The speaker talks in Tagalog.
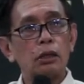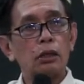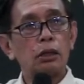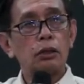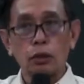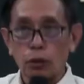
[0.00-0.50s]

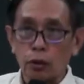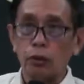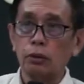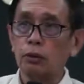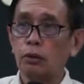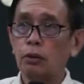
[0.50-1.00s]
to
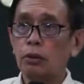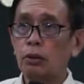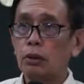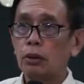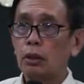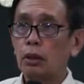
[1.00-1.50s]
grow.
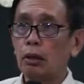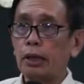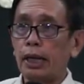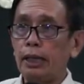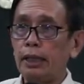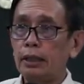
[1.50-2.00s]

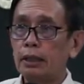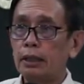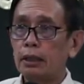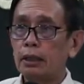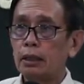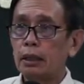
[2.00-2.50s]
Okay?
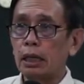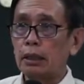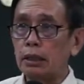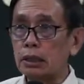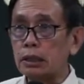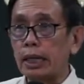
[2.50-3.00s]

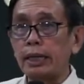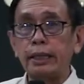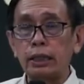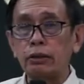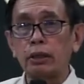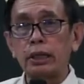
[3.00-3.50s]
Understand na
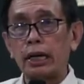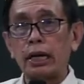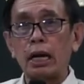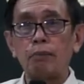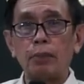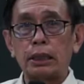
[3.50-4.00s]
ito ang
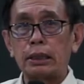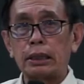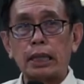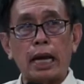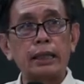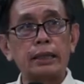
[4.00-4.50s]
narapat
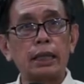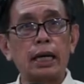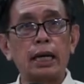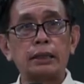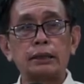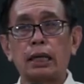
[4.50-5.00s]
kahit na nga
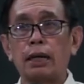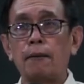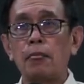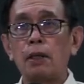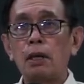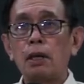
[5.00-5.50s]
sa
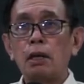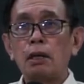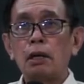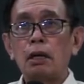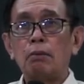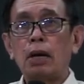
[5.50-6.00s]

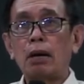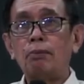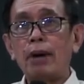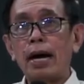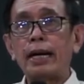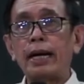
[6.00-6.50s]
mga
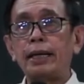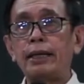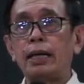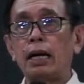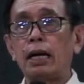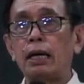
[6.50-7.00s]
bagay na
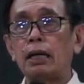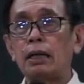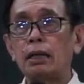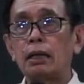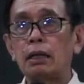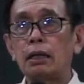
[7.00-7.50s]

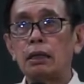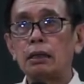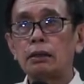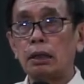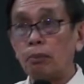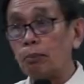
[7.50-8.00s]

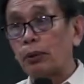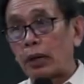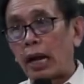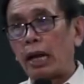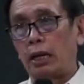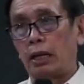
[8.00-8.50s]

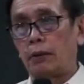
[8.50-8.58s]
temporal.